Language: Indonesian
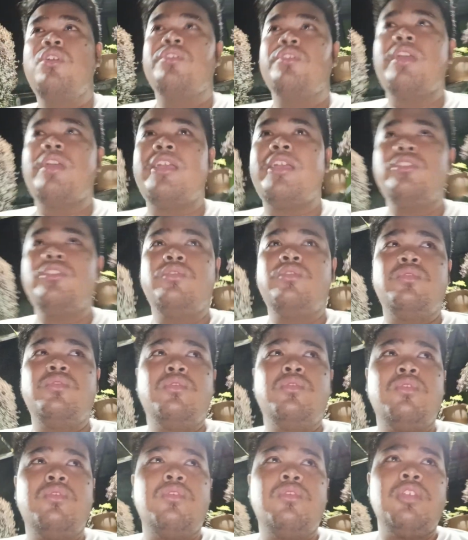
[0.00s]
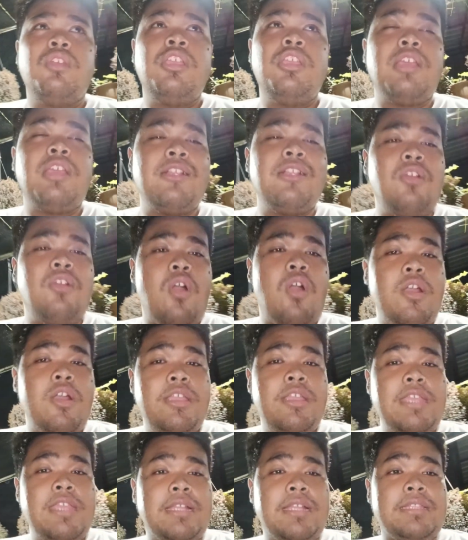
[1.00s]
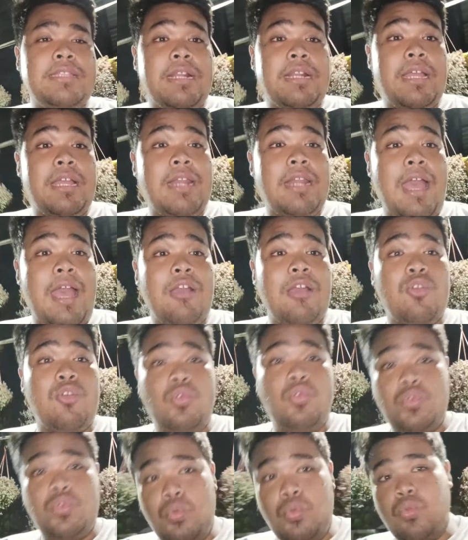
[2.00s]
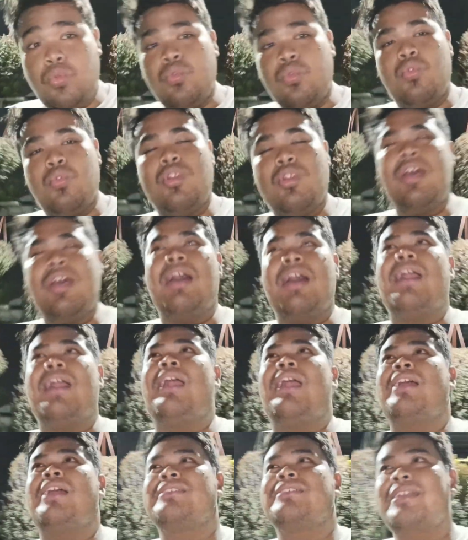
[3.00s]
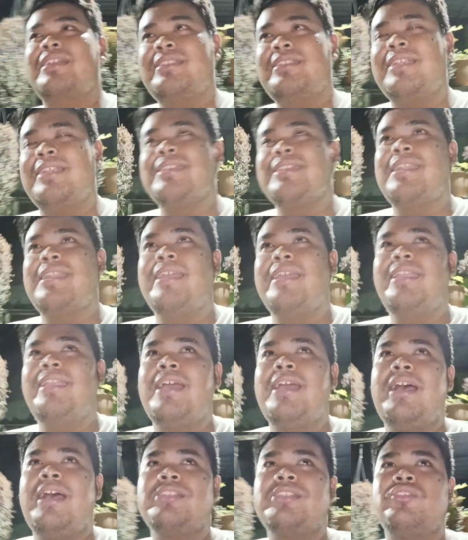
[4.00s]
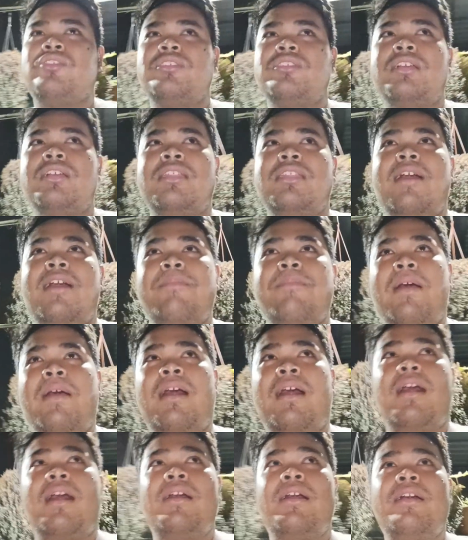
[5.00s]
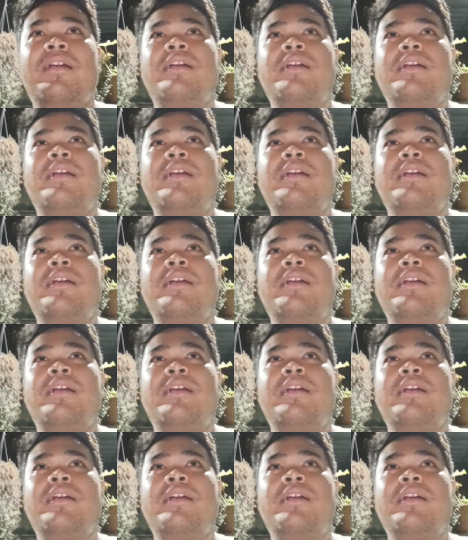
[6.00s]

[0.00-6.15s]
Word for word: yaitu ikan koi yang terkena kutu. Nah, saya jelaskan lagi ya, soalnya kenapa?